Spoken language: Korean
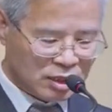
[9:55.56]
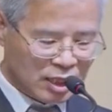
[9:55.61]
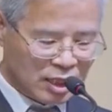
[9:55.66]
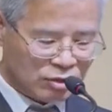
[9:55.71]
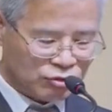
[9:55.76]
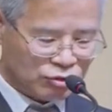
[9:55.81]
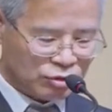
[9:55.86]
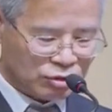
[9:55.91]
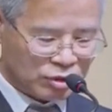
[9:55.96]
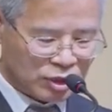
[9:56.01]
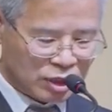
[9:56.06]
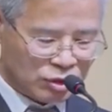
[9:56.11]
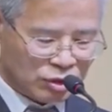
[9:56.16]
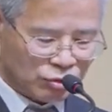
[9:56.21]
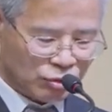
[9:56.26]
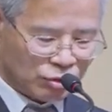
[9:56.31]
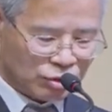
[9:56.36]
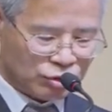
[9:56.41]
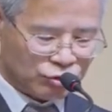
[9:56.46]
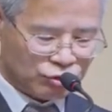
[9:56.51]
예수
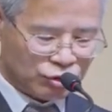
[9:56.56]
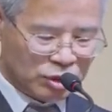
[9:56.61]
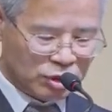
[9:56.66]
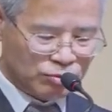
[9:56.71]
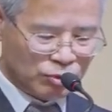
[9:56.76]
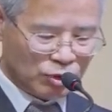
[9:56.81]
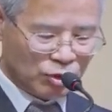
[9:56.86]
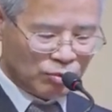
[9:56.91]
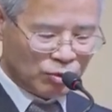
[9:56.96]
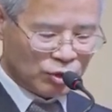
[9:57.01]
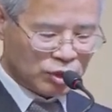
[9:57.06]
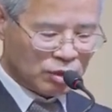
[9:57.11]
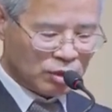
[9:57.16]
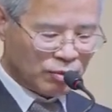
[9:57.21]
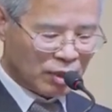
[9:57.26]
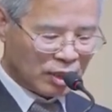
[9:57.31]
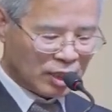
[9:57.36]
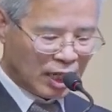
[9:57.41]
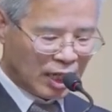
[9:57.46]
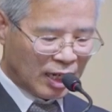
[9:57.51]
그리스도를 주님으로
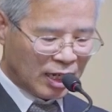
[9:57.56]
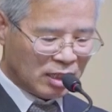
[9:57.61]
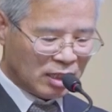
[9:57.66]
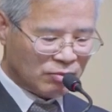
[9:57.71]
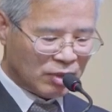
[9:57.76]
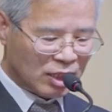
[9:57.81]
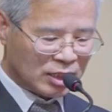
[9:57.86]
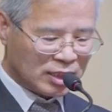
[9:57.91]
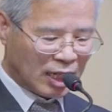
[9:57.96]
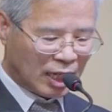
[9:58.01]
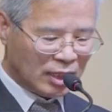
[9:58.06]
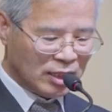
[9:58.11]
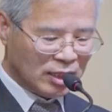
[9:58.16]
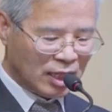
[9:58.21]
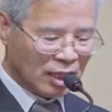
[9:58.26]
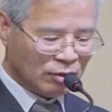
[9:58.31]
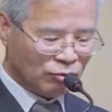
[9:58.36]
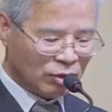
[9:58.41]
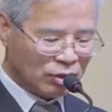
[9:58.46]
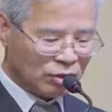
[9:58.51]
모시면 하나님의
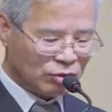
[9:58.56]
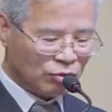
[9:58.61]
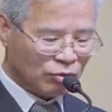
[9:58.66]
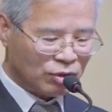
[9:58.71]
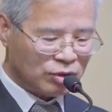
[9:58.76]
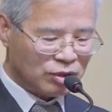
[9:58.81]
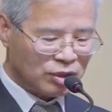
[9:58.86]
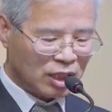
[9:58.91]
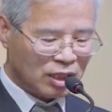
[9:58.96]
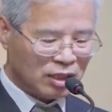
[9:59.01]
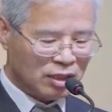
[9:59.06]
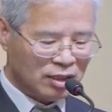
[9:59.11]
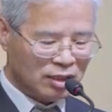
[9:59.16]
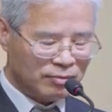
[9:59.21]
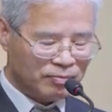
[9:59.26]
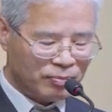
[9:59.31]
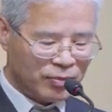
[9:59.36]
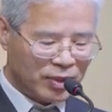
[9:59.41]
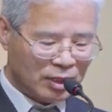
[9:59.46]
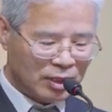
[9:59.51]
자녀가 되는
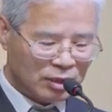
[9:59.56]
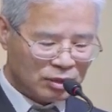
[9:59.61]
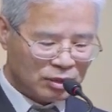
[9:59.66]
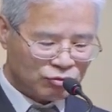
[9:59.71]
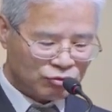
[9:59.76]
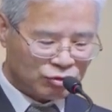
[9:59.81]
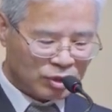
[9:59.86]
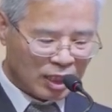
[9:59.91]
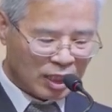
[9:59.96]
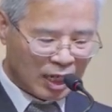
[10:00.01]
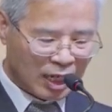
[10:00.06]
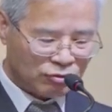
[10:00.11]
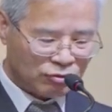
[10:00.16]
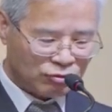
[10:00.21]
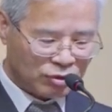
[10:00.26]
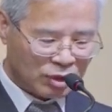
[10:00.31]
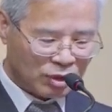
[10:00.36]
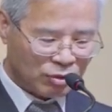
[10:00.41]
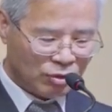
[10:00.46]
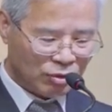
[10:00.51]
권세를 우리가
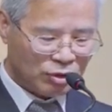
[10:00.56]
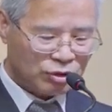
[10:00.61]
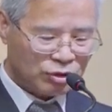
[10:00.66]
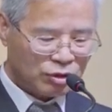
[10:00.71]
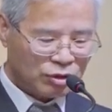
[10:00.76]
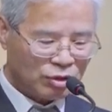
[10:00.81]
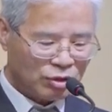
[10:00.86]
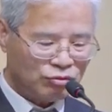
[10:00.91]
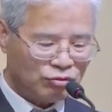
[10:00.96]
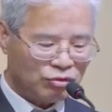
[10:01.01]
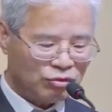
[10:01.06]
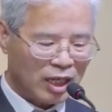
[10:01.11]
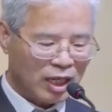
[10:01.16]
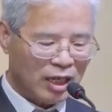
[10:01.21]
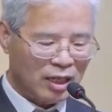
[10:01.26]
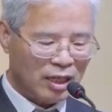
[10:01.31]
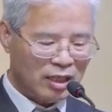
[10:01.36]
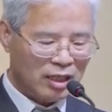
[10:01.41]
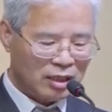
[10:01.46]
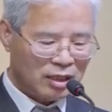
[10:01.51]
누리고
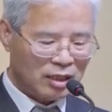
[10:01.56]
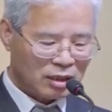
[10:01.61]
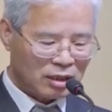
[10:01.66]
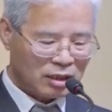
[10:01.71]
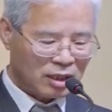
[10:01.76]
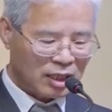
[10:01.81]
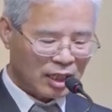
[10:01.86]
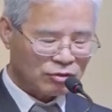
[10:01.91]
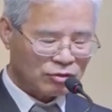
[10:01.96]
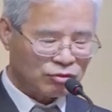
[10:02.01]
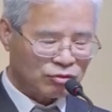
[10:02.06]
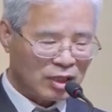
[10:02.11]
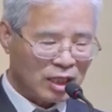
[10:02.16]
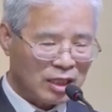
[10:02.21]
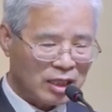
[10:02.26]
천국에 들어갈 수가